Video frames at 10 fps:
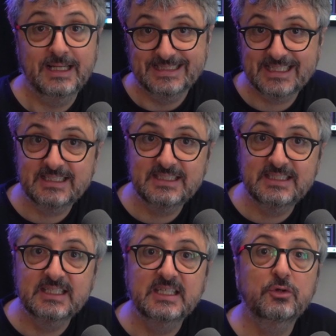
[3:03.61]
Les
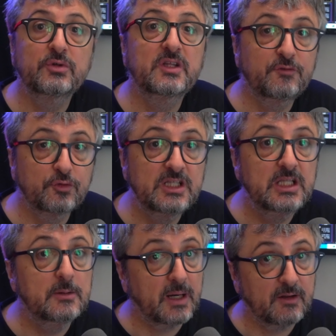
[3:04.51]
statistiques qui ont été
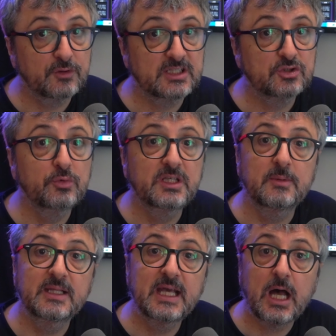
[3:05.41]
fournies par la fondation
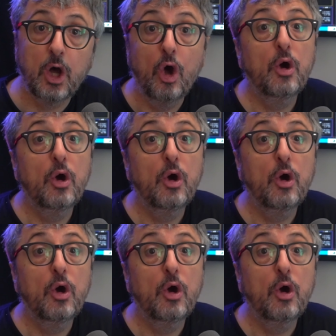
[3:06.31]
Wikimedia